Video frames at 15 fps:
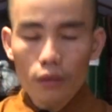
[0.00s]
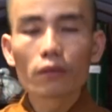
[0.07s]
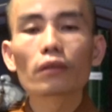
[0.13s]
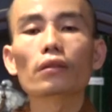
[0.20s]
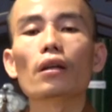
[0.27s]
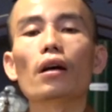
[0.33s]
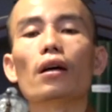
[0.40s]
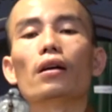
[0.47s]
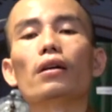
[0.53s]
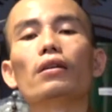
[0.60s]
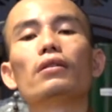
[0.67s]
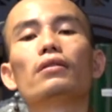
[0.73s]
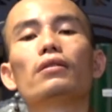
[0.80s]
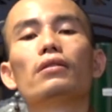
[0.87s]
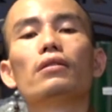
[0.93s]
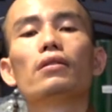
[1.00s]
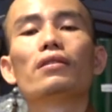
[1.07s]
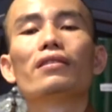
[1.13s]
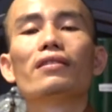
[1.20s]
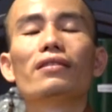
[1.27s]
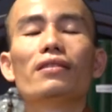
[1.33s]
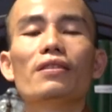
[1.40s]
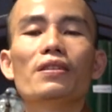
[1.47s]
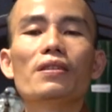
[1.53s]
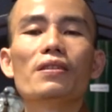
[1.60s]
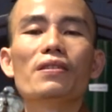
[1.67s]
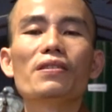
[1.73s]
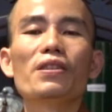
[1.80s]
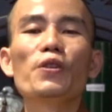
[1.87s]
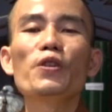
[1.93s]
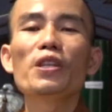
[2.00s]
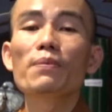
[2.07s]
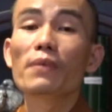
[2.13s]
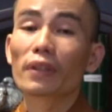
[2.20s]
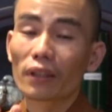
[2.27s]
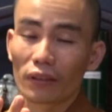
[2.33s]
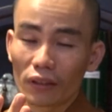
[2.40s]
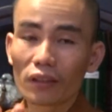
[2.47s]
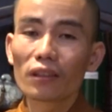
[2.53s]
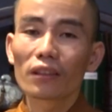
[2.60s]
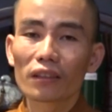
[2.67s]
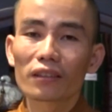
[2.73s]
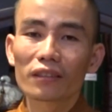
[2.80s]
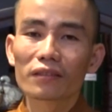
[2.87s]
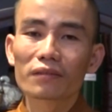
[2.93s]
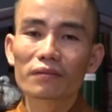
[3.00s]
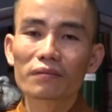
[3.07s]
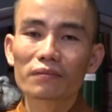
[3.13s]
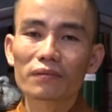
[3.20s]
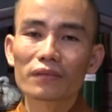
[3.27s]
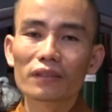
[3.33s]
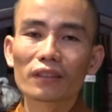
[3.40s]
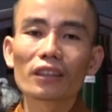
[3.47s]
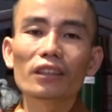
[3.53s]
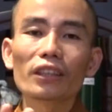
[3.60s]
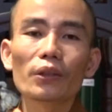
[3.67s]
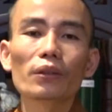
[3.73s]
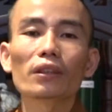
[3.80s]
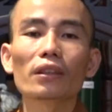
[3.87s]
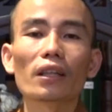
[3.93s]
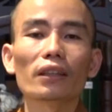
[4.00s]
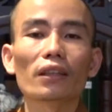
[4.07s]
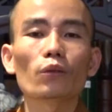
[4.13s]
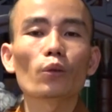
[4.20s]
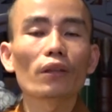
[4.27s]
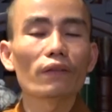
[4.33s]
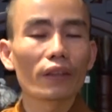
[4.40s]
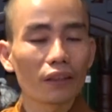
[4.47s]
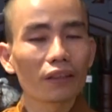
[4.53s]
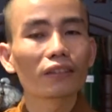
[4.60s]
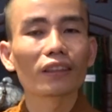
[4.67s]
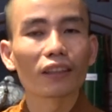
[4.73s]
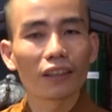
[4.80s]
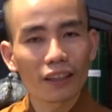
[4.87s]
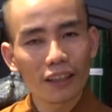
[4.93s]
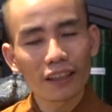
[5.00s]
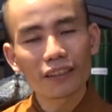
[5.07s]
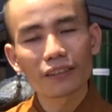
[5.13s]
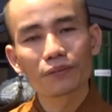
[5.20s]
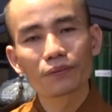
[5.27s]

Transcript: Tức là nếu như mà ta thương yêu, tức là ta quay về nương tựa đấy,